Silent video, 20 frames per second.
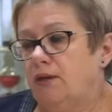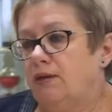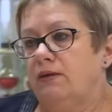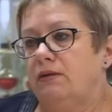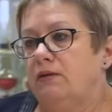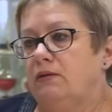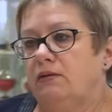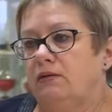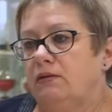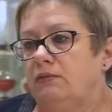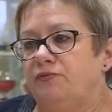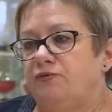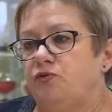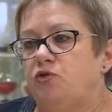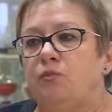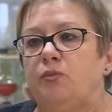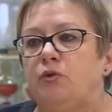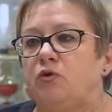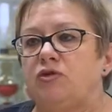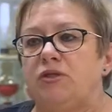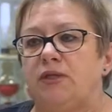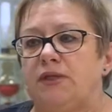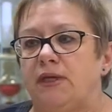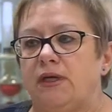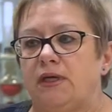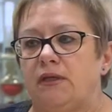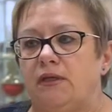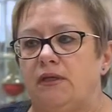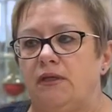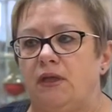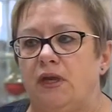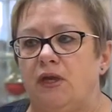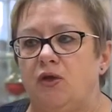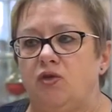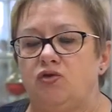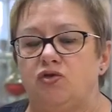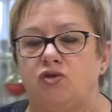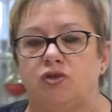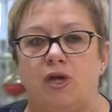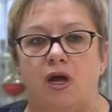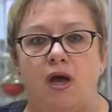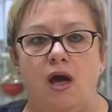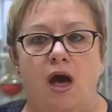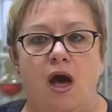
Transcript: э, все просто так не дается.